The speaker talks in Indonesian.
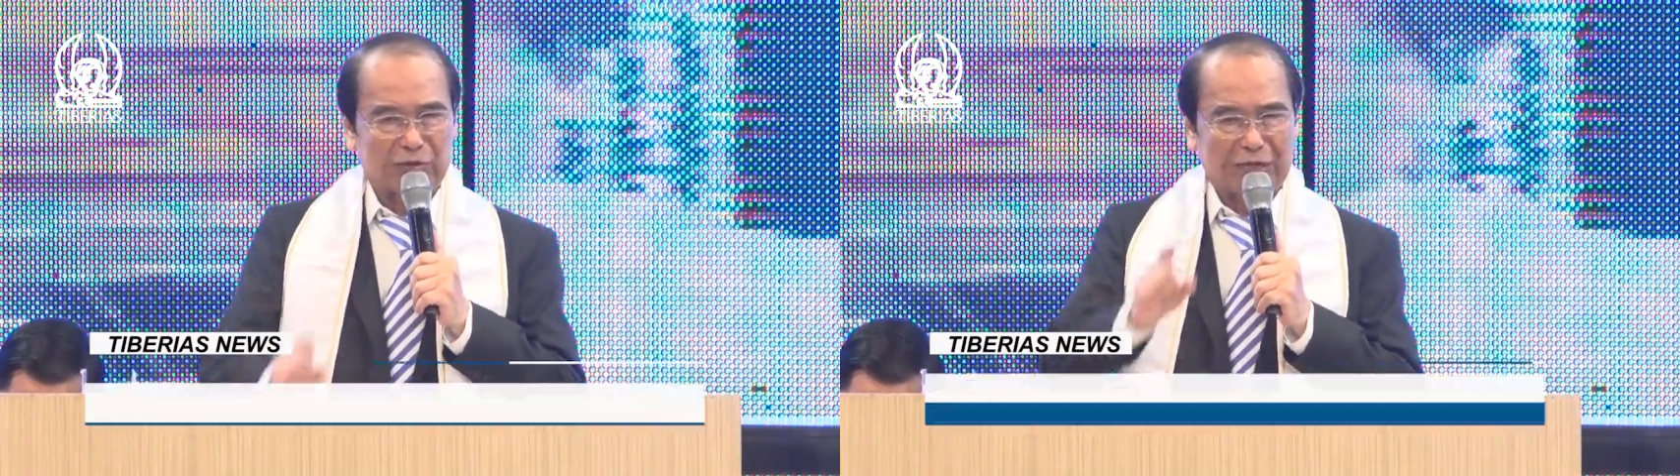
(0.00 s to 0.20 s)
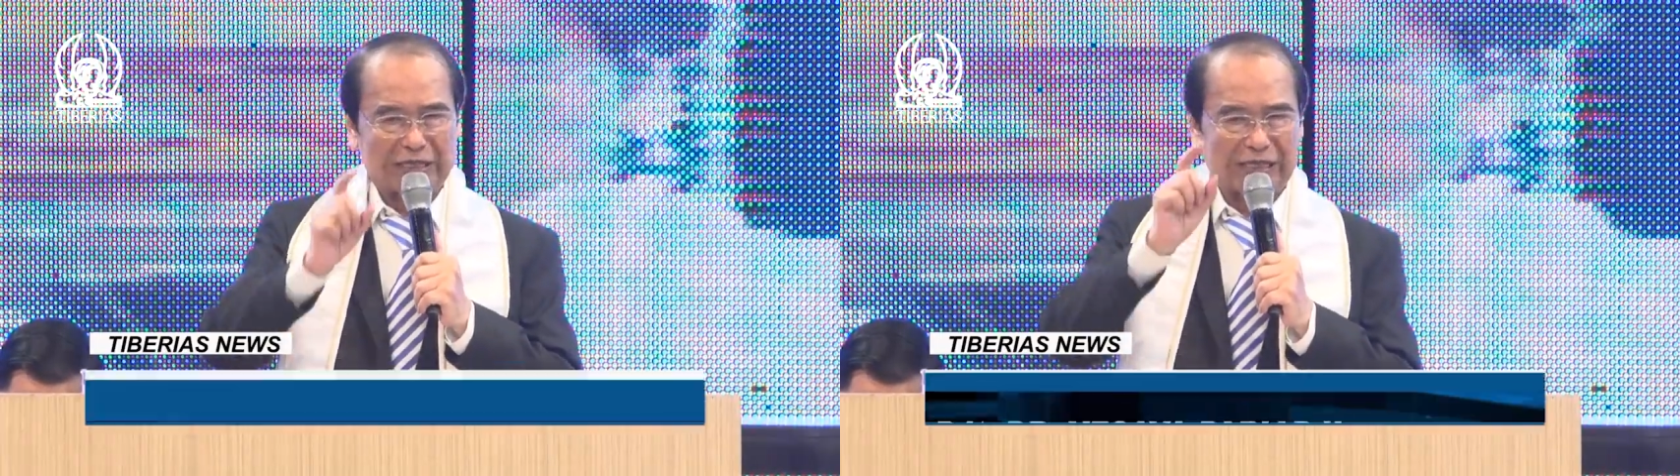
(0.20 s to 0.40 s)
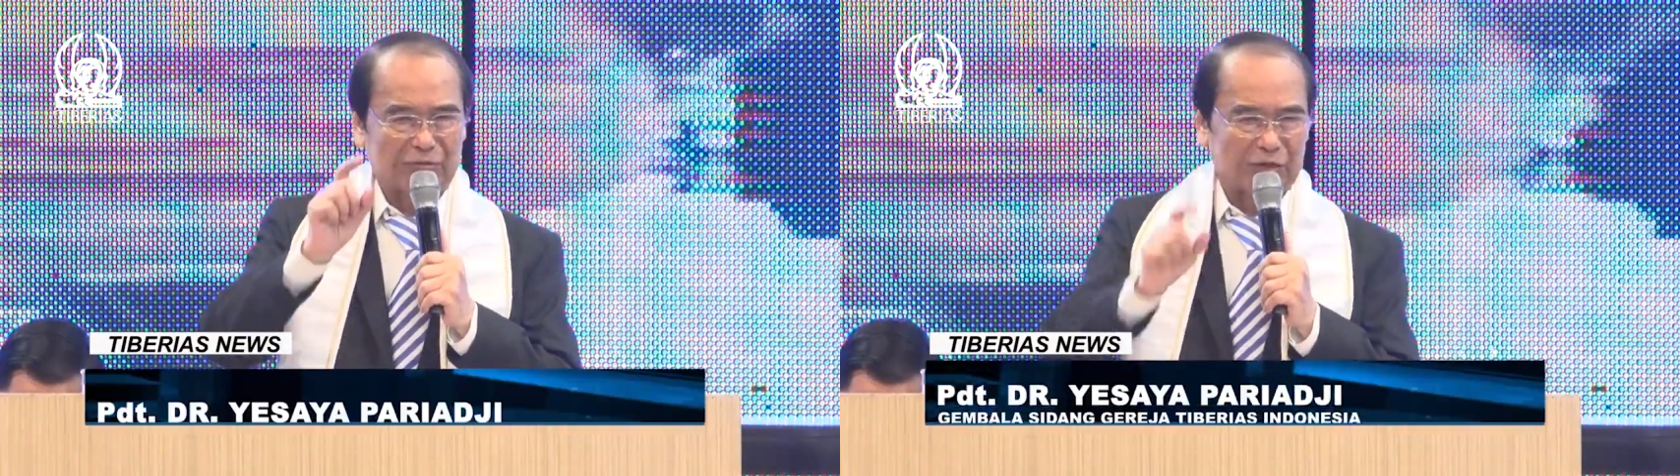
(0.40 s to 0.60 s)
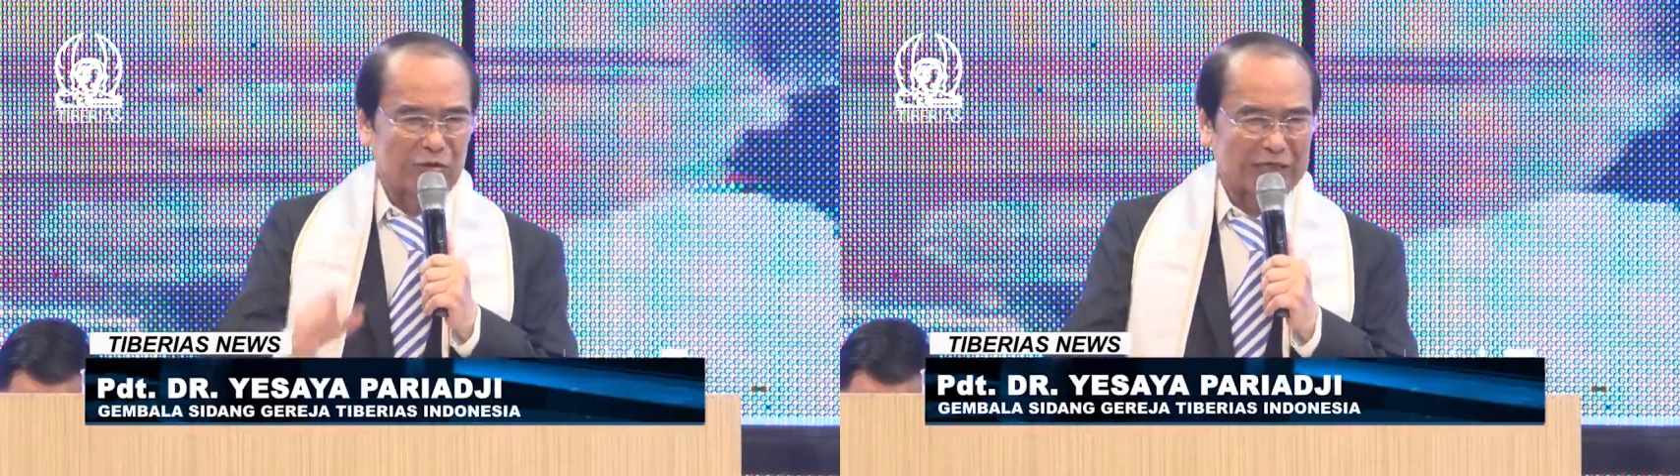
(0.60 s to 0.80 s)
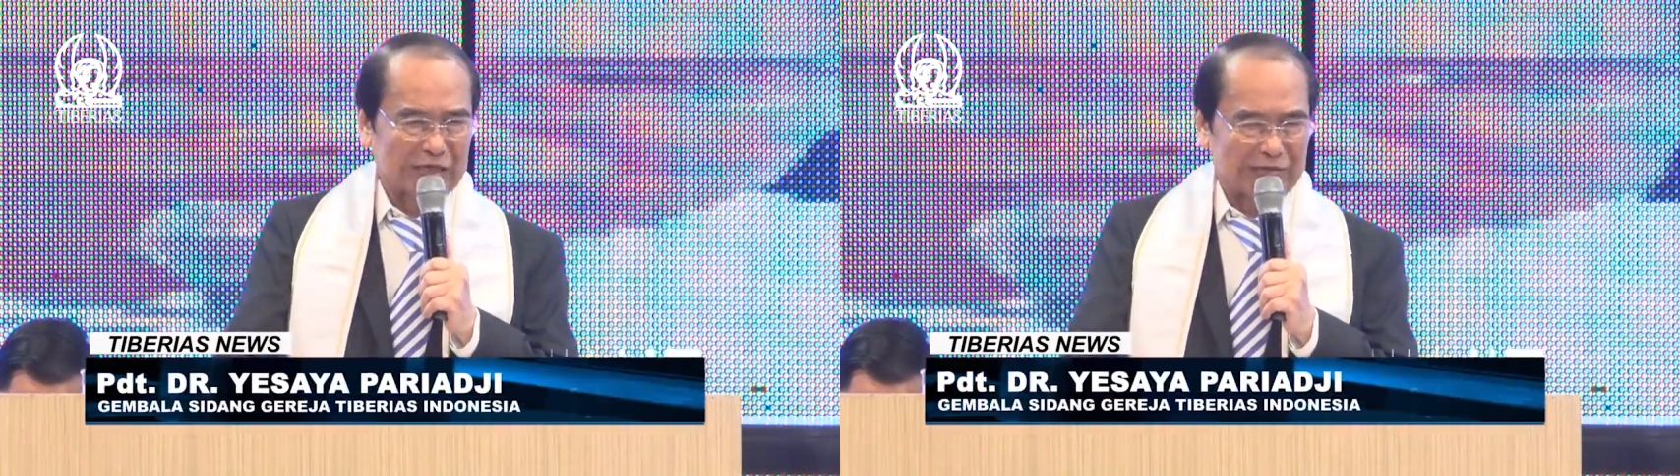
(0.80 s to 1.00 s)
kembalikan
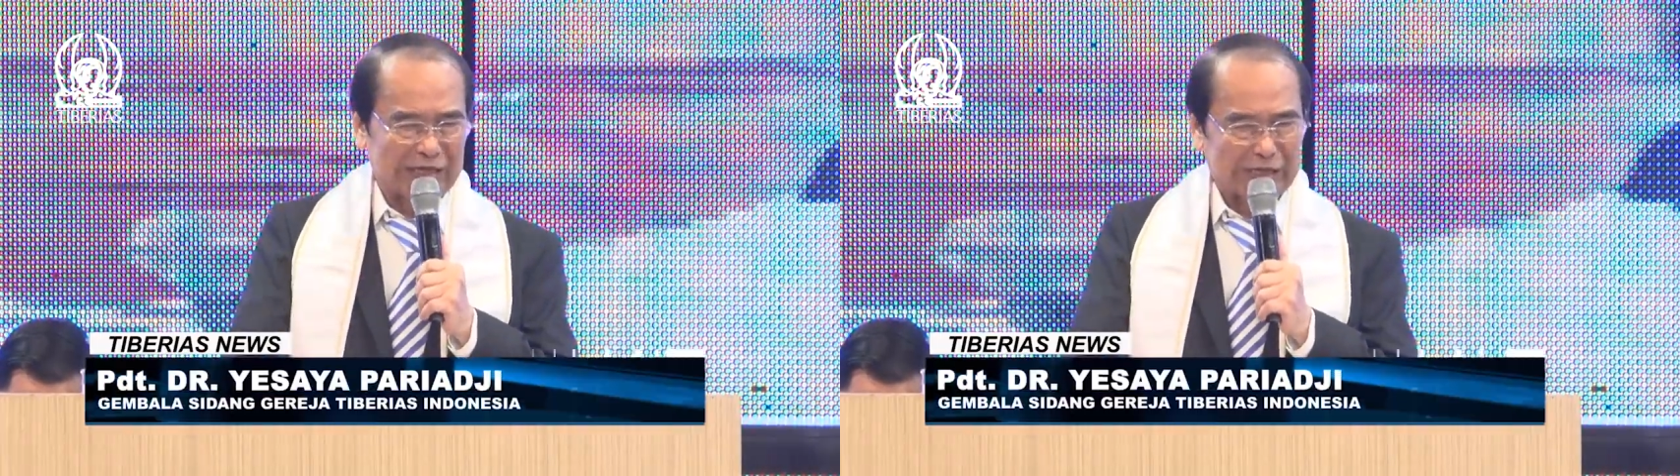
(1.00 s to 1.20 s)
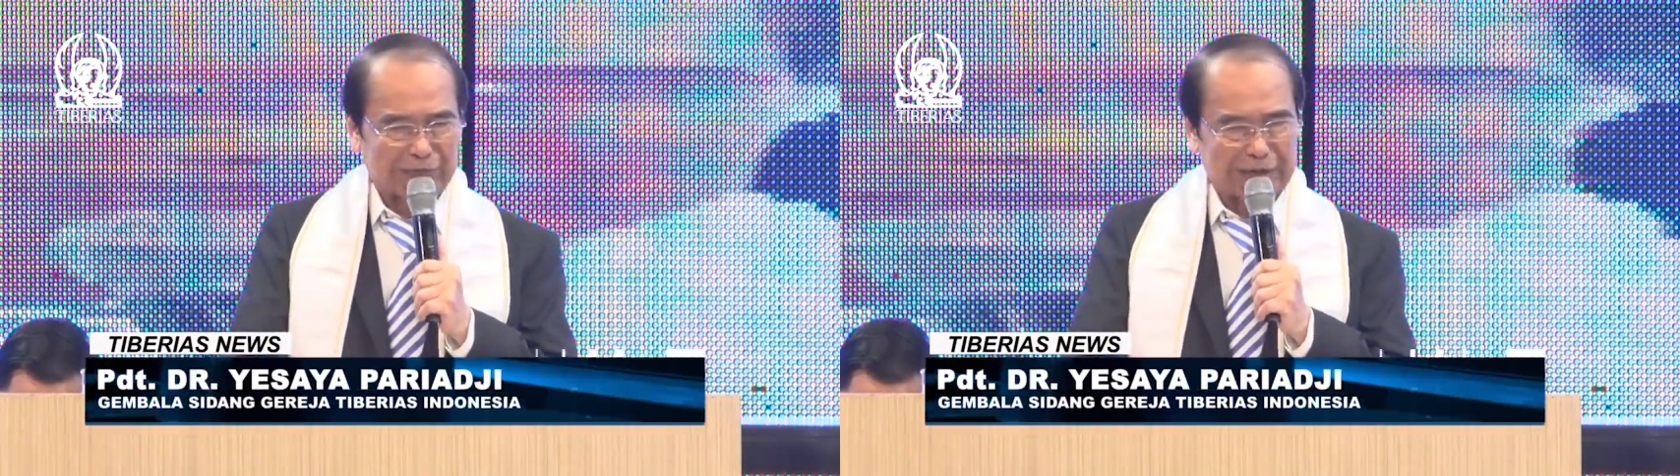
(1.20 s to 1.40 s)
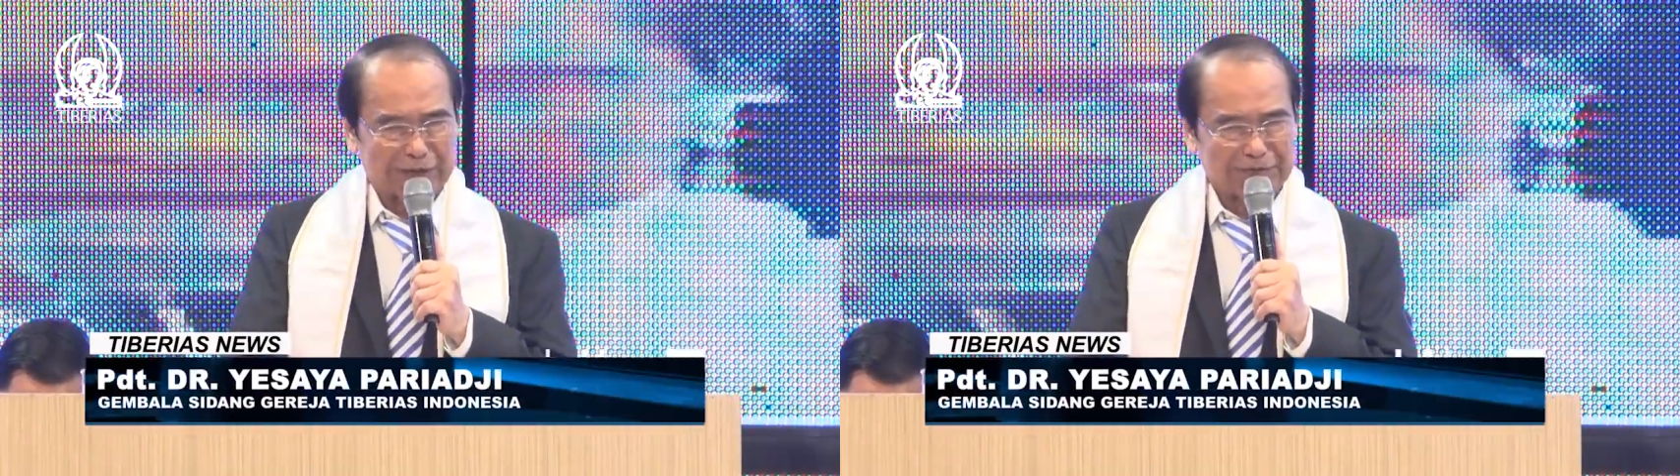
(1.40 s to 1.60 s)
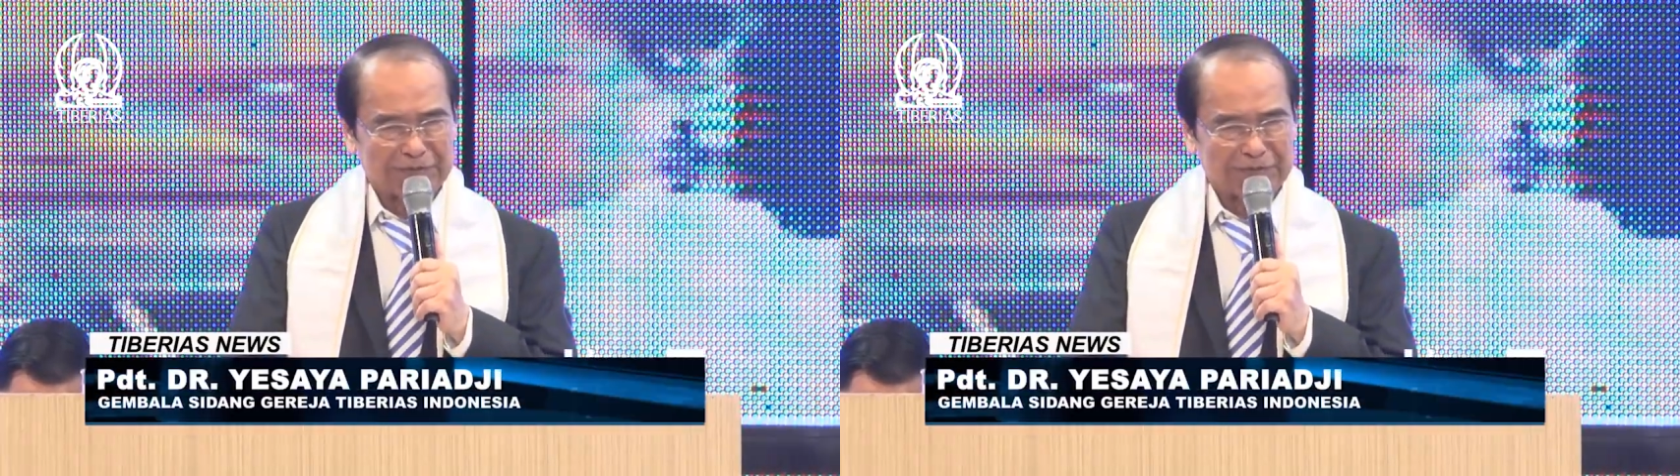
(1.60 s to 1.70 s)
kuasa pengharapan.